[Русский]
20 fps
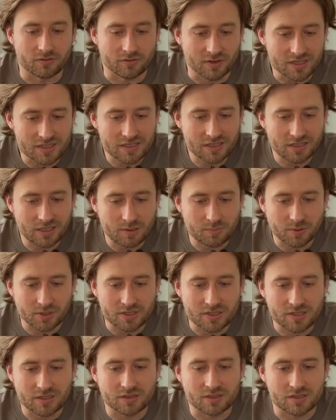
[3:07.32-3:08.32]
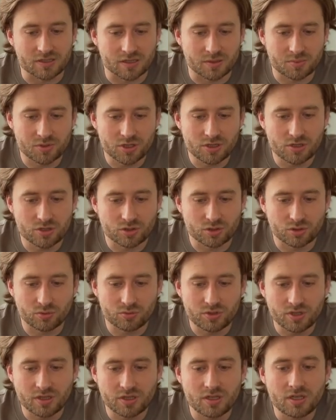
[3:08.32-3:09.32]
23% сообщили, что у
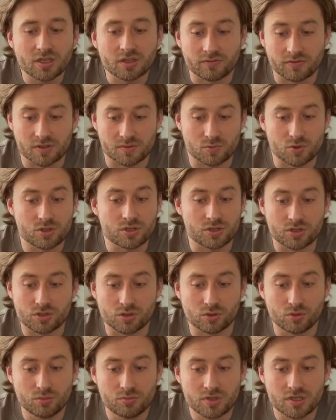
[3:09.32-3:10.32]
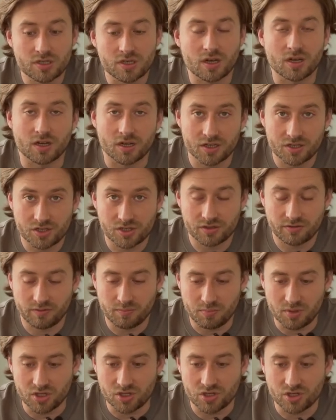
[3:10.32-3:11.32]
них нет возможности думать о качестве
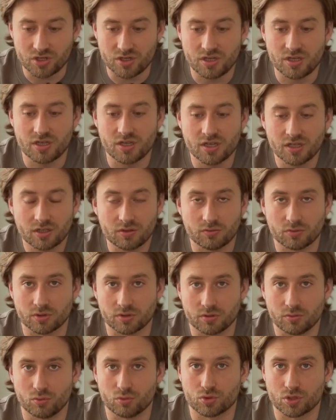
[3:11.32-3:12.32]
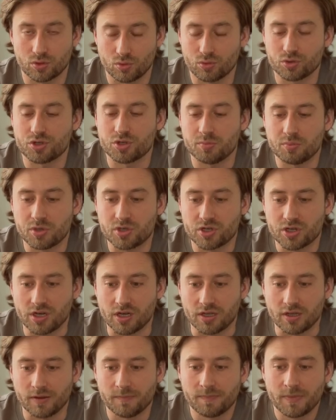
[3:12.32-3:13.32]
пищи. И это вот уже очень
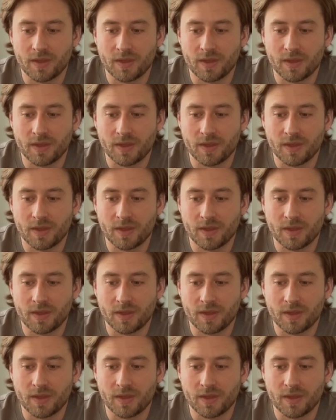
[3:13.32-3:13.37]
печально.